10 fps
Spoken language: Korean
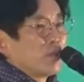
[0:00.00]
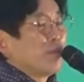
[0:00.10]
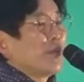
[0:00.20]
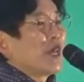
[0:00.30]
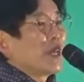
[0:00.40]

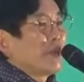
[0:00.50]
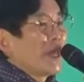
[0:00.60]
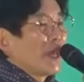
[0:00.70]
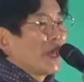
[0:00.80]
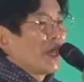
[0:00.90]

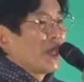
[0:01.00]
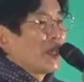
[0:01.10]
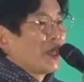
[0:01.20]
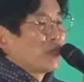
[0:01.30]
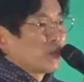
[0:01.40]
국민의힘의
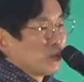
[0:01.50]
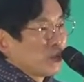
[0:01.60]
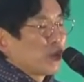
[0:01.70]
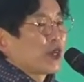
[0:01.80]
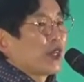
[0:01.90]

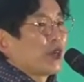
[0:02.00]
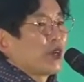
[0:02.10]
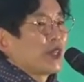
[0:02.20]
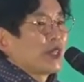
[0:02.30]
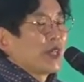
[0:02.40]
중도적인
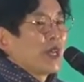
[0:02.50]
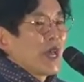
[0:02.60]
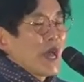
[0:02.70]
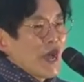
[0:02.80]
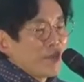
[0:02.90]
의원,
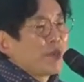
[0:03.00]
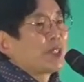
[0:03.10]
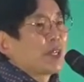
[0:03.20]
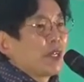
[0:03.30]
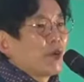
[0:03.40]

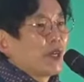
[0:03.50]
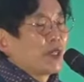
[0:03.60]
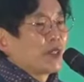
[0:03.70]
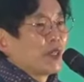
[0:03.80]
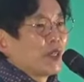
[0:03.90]
합리적인
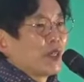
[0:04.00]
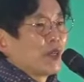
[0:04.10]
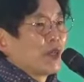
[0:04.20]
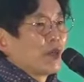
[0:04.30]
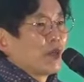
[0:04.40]
의원
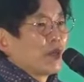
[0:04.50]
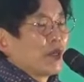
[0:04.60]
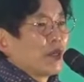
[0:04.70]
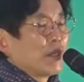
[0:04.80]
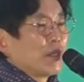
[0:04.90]

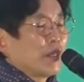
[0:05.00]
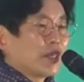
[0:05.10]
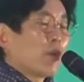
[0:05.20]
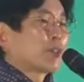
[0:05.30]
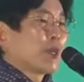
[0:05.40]

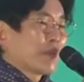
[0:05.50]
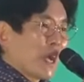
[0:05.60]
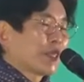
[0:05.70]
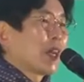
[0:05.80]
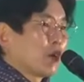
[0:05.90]
있다고 참
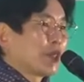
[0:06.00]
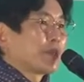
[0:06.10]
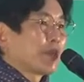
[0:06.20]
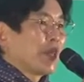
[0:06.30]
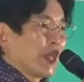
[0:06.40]
가정하고
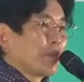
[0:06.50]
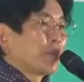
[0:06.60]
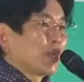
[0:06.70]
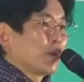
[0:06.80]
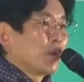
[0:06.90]
싶습니다.
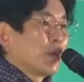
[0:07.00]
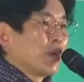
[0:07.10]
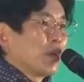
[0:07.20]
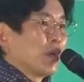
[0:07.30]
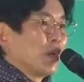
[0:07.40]
일부라도.
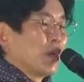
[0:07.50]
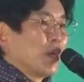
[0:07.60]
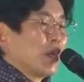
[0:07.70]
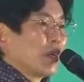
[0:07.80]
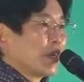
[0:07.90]

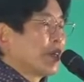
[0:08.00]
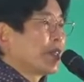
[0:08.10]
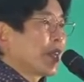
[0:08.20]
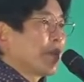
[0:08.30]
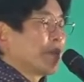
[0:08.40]
그런